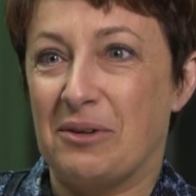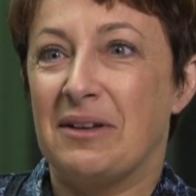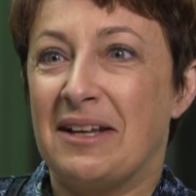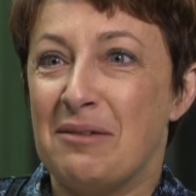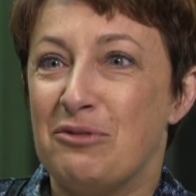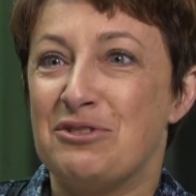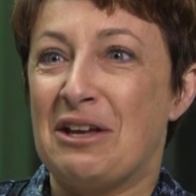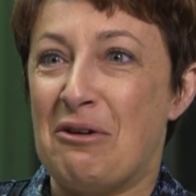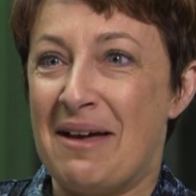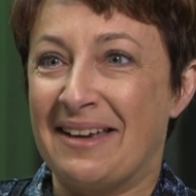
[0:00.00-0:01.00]
quelqu'un me
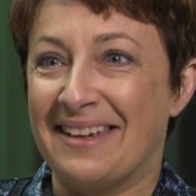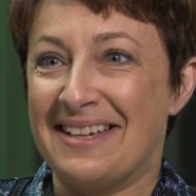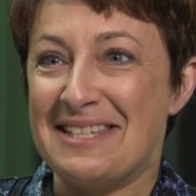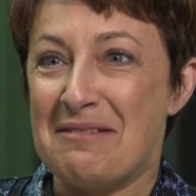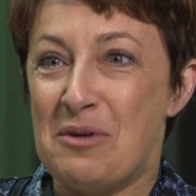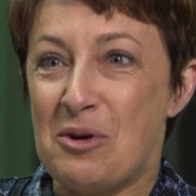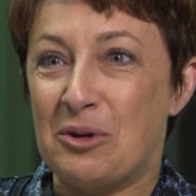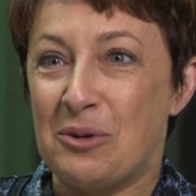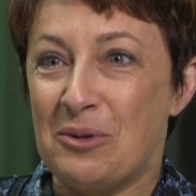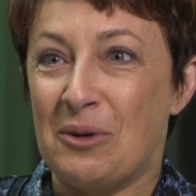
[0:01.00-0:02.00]
faisait remarquer récemment
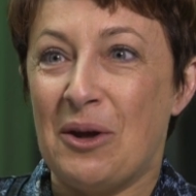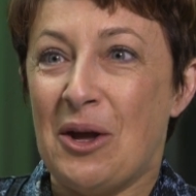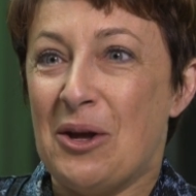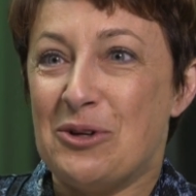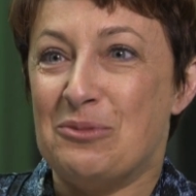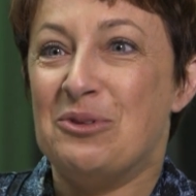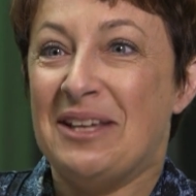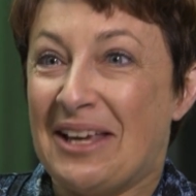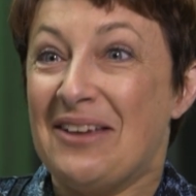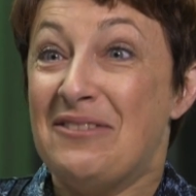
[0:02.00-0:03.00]
que euh, je me
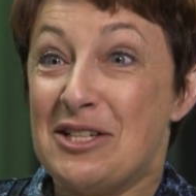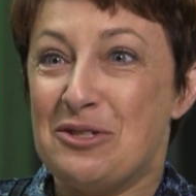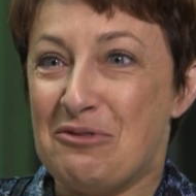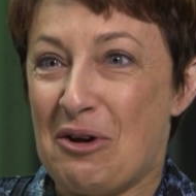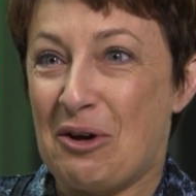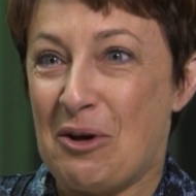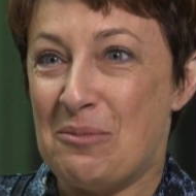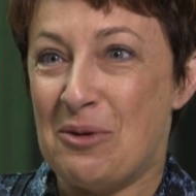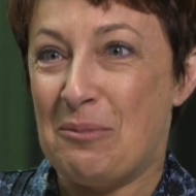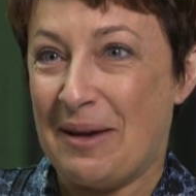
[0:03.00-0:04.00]
décrivais souvent
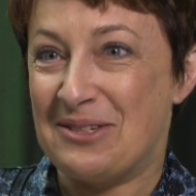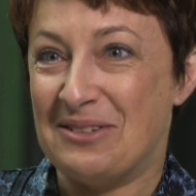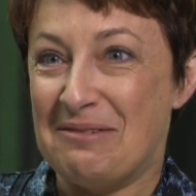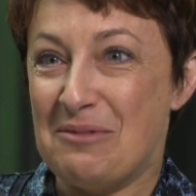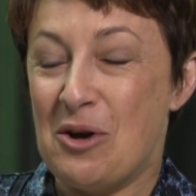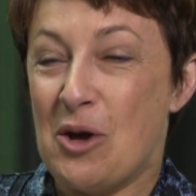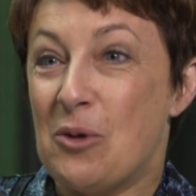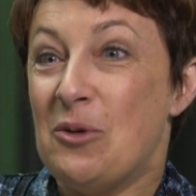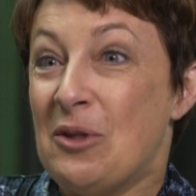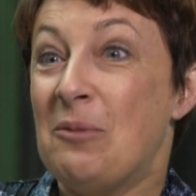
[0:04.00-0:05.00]
comme euh, personnellement
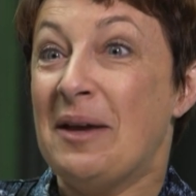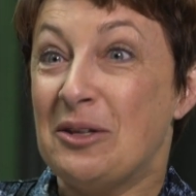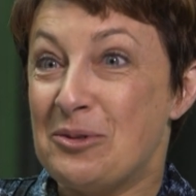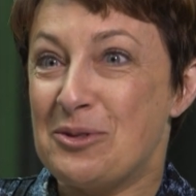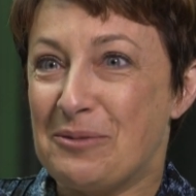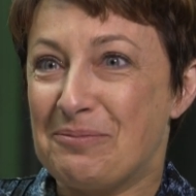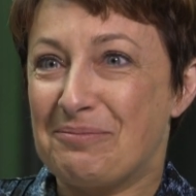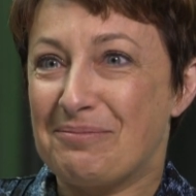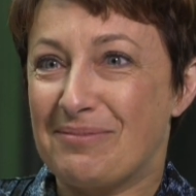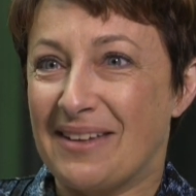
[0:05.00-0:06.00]
une emmerdeuse.
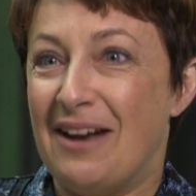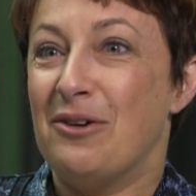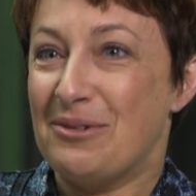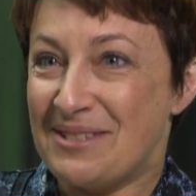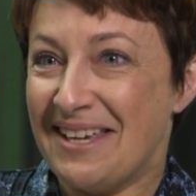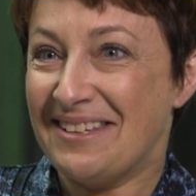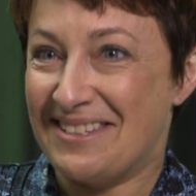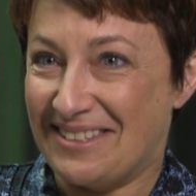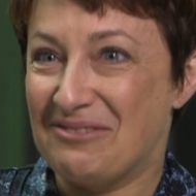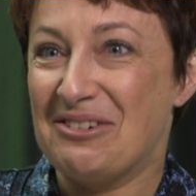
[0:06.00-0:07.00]
Alors certes,
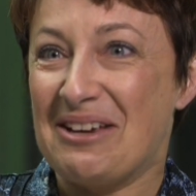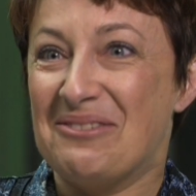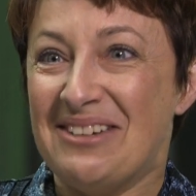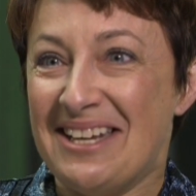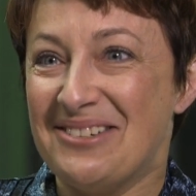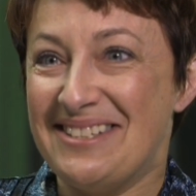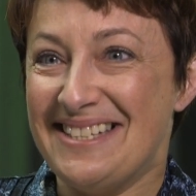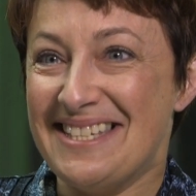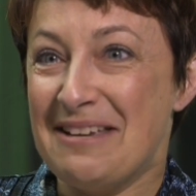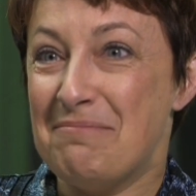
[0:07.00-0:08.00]
c'est un vocabulaire
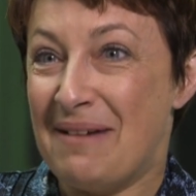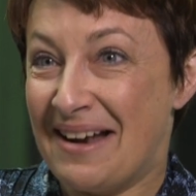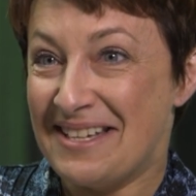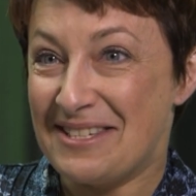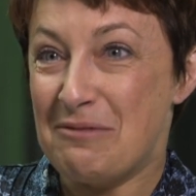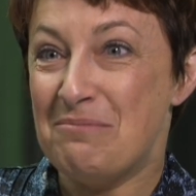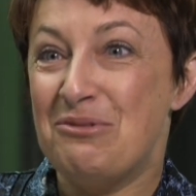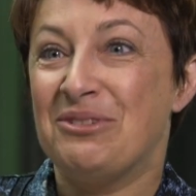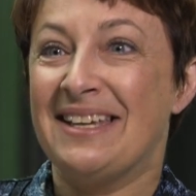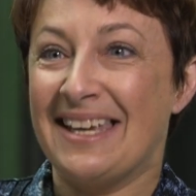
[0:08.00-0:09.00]
utilisé par les hommes
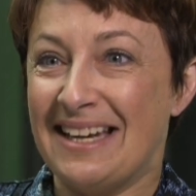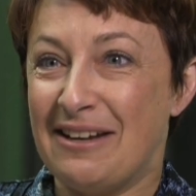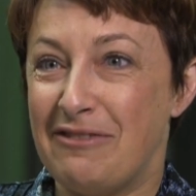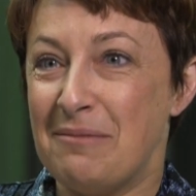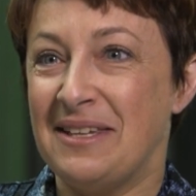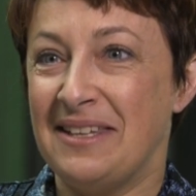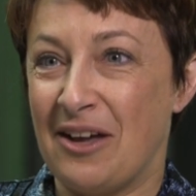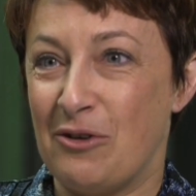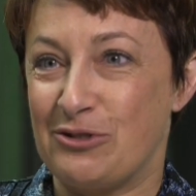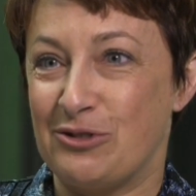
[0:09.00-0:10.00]
pour décrire les femmes qui
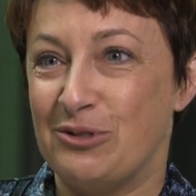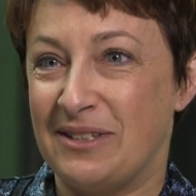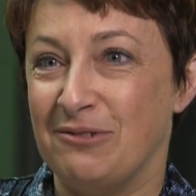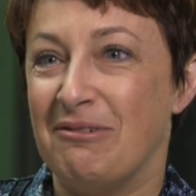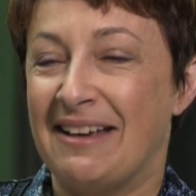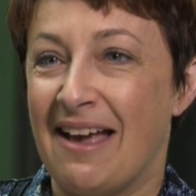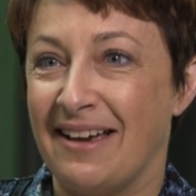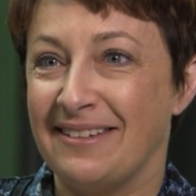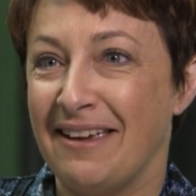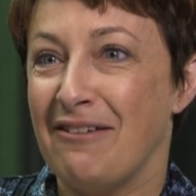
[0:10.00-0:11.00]
dérangent ou qui ont un
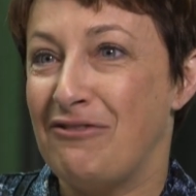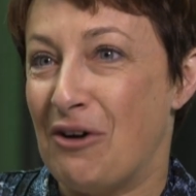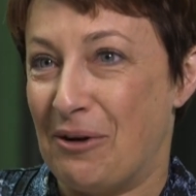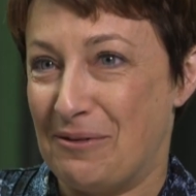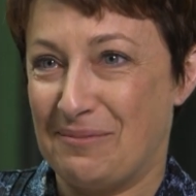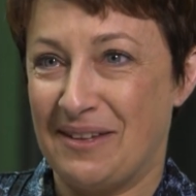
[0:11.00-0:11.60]
caractère fort.